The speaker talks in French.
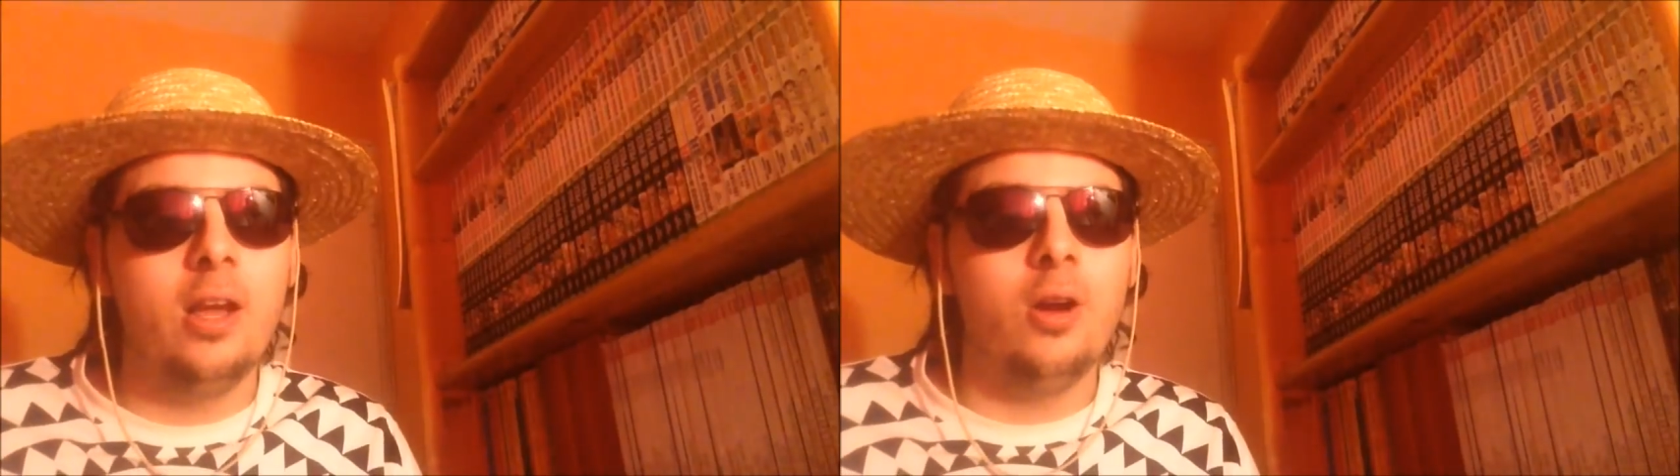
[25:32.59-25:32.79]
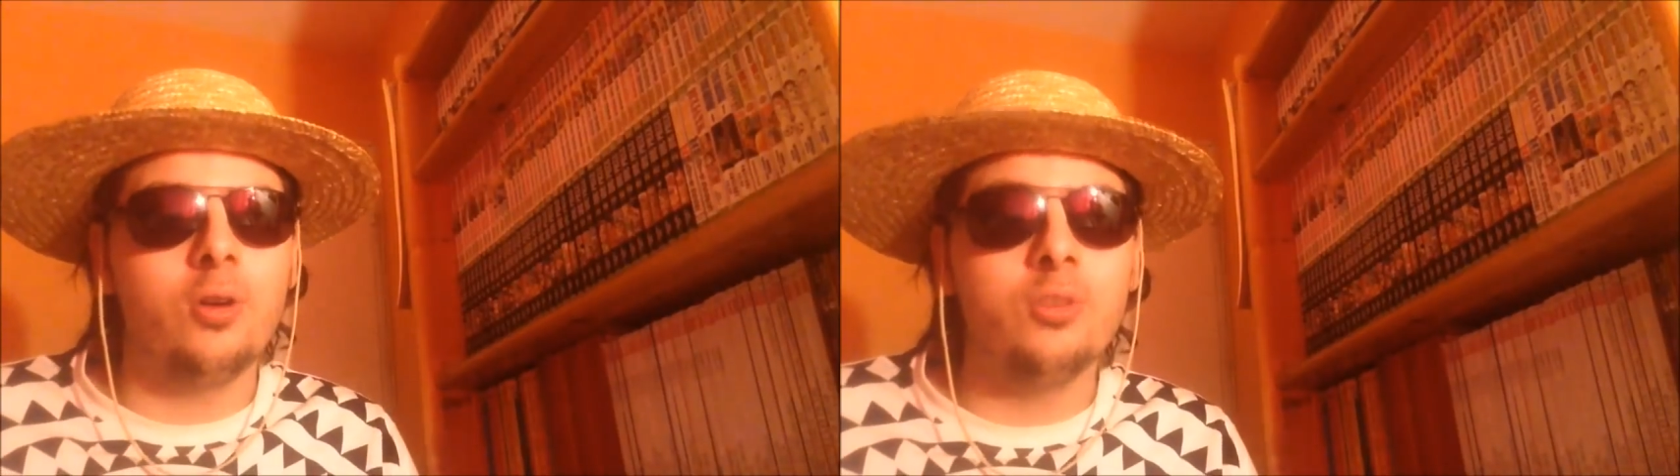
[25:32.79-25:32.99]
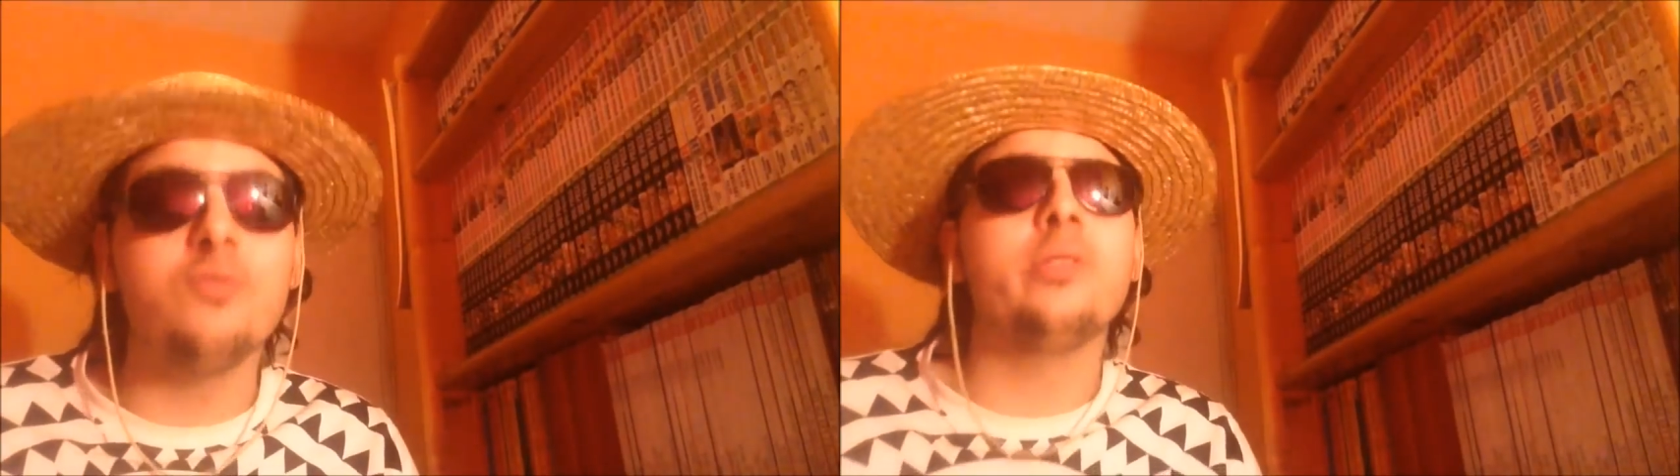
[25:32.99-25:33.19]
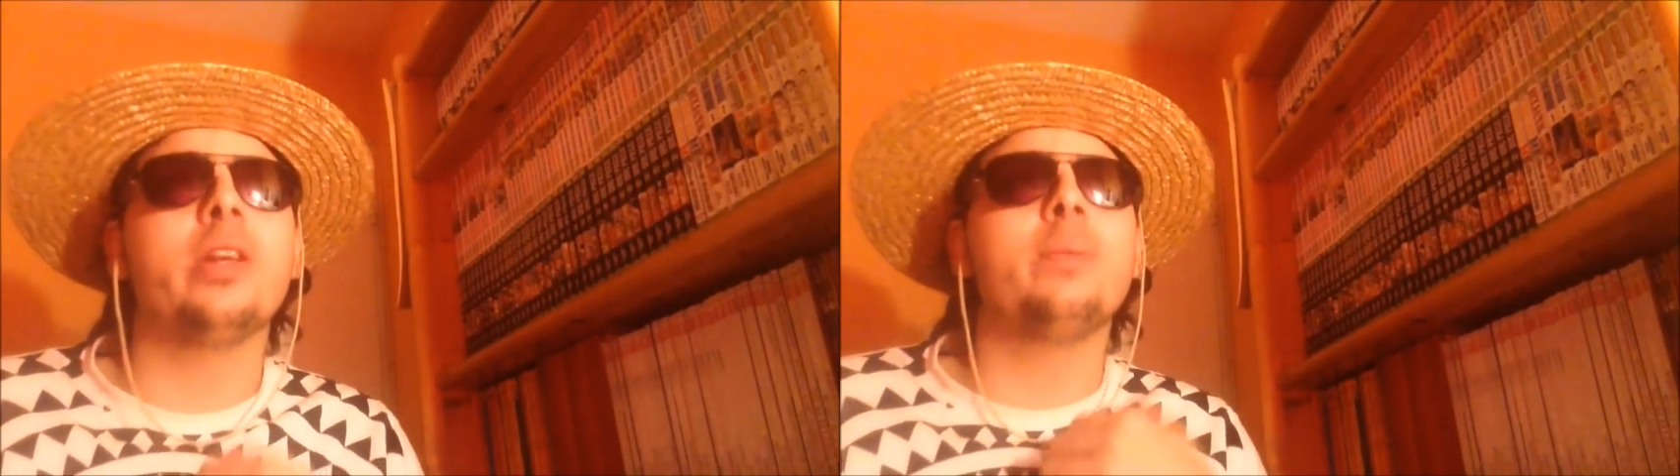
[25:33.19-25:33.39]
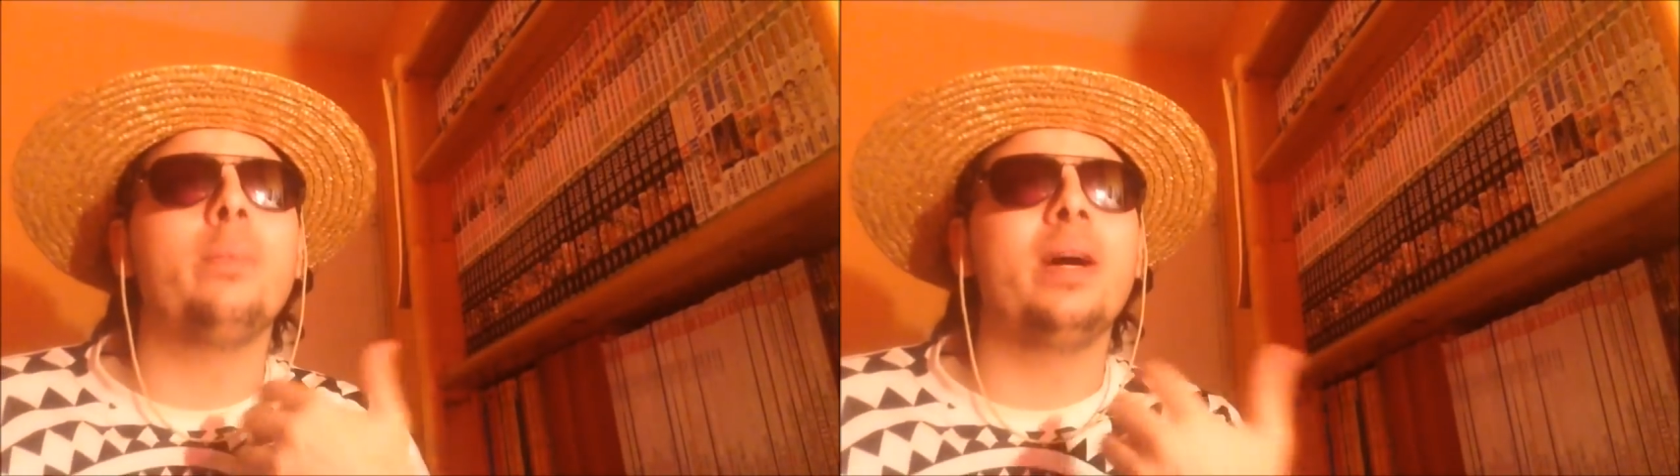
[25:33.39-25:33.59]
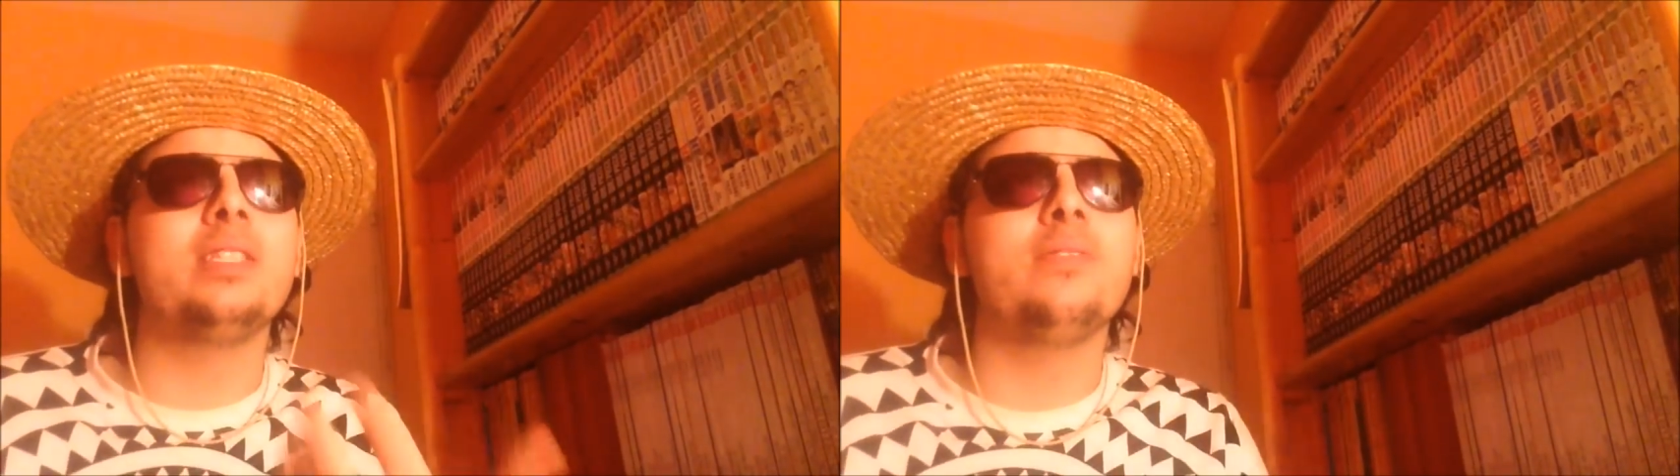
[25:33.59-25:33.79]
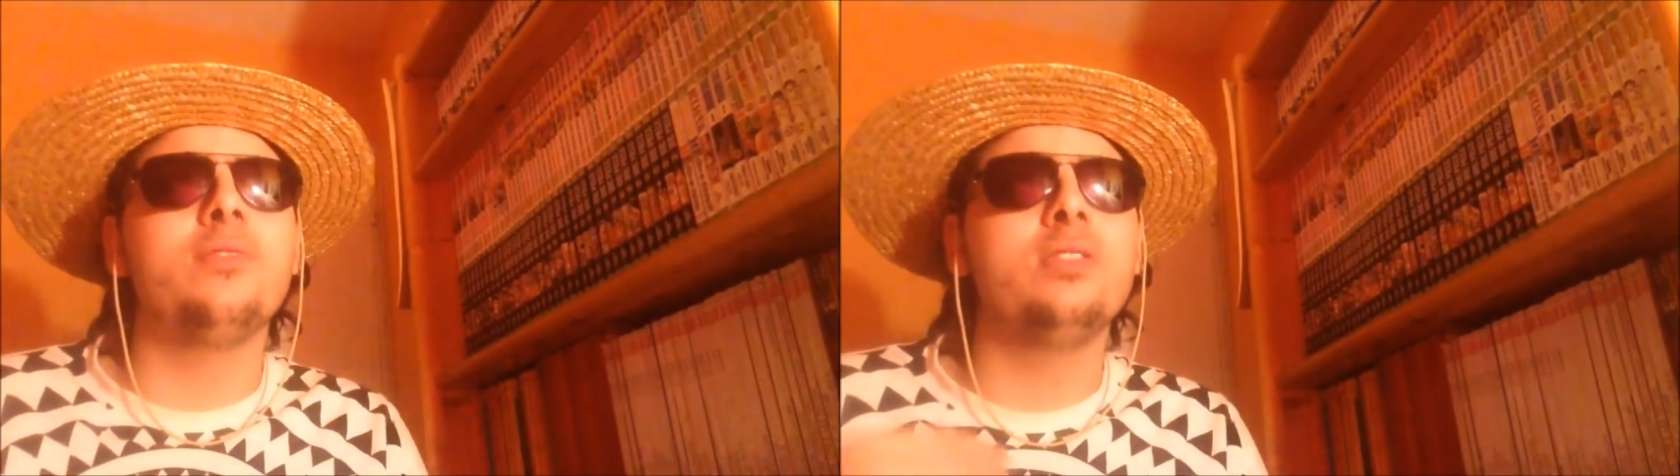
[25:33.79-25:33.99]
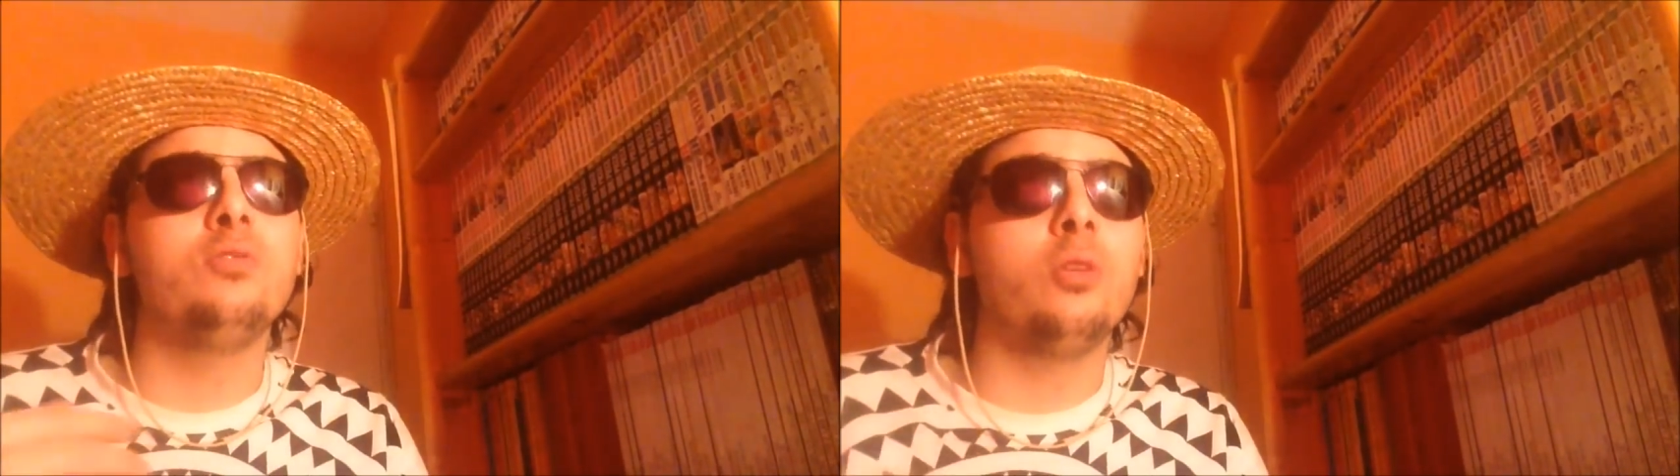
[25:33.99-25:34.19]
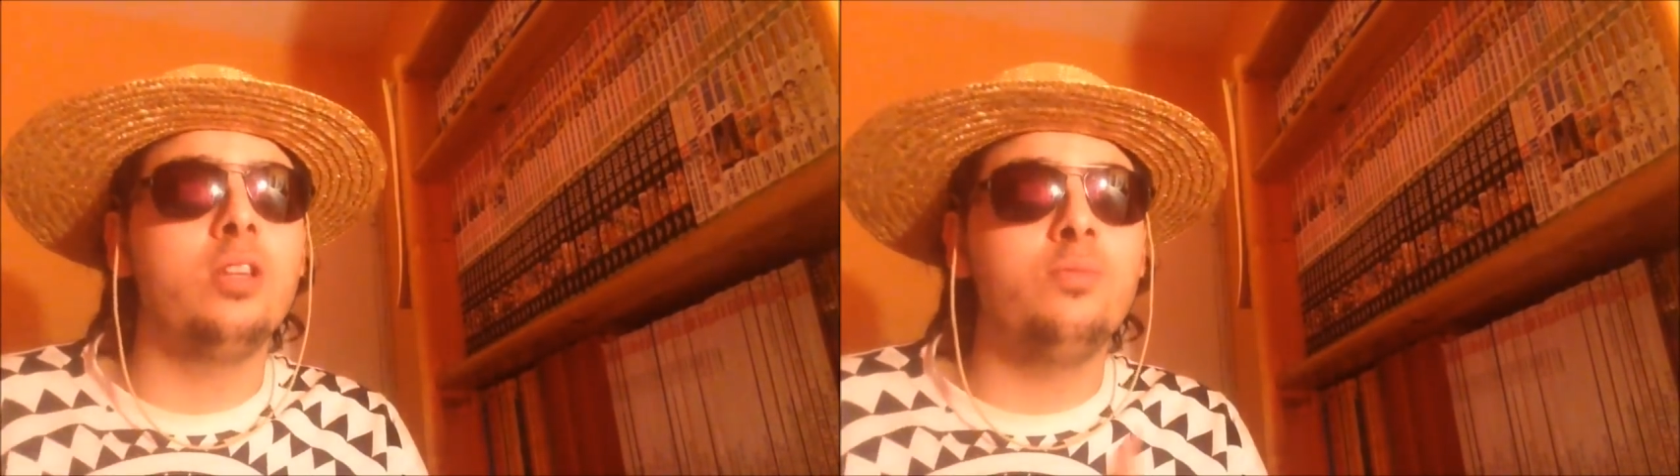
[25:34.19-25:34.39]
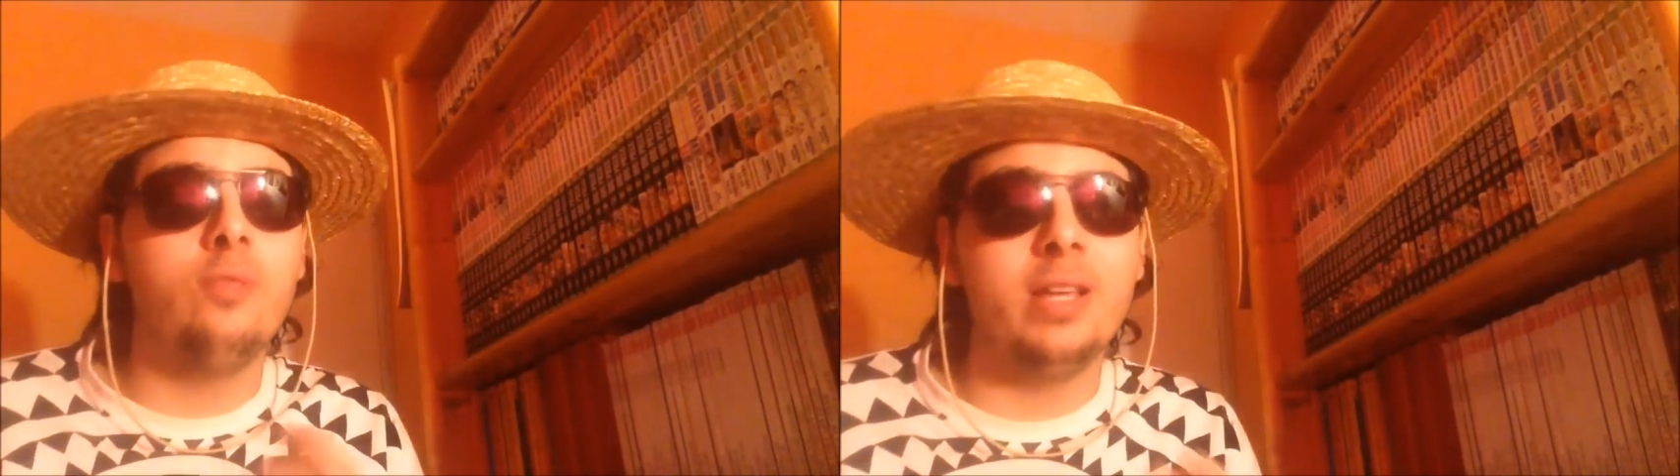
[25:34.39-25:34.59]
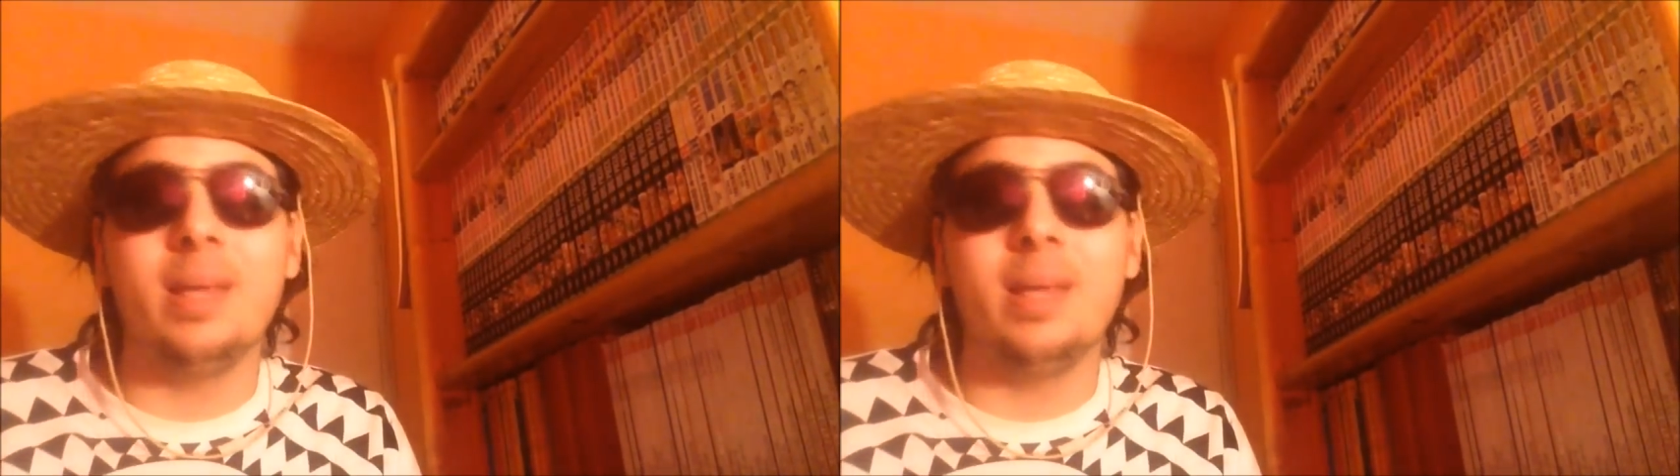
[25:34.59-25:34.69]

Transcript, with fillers: Alors, encore une fois, dans les préparatifs aussi du tournoi de pouvoir,